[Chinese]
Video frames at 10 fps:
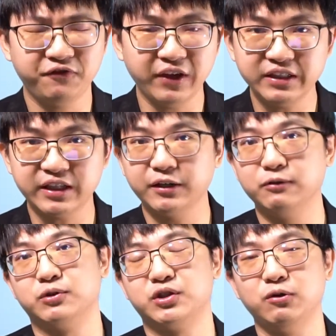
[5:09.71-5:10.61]
非常
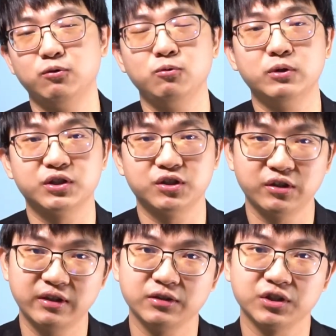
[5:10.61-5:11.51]
有深度的
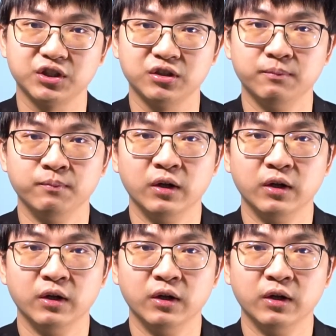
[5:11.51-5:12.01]
圣诞诗，